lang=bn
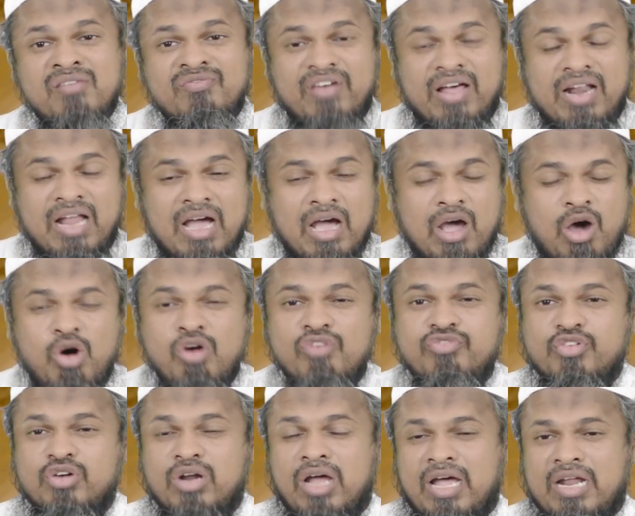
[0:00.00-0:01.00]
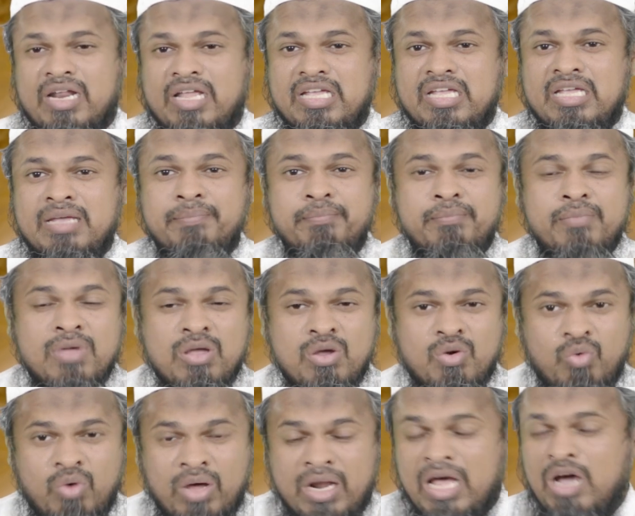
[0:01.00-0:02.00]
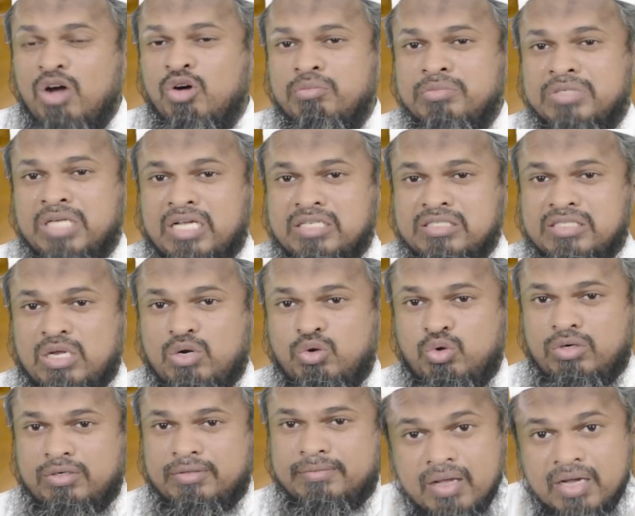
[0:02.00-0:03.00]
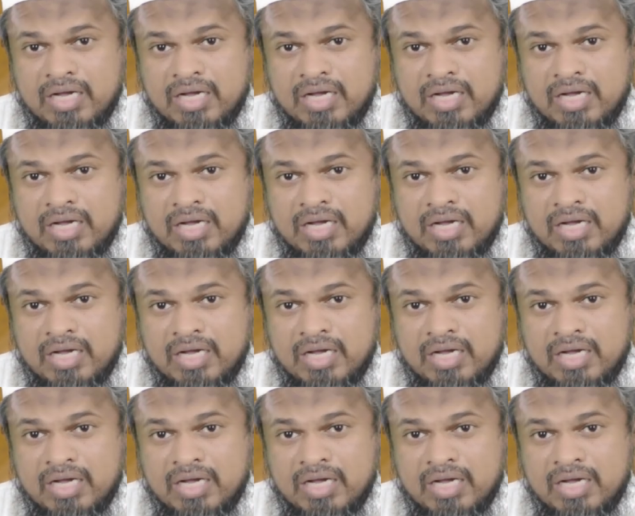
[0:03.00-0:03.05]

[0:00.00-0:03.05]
ফালা খৌফুন আলাইহিম ওয়ালাহুম ইয়াহজানুন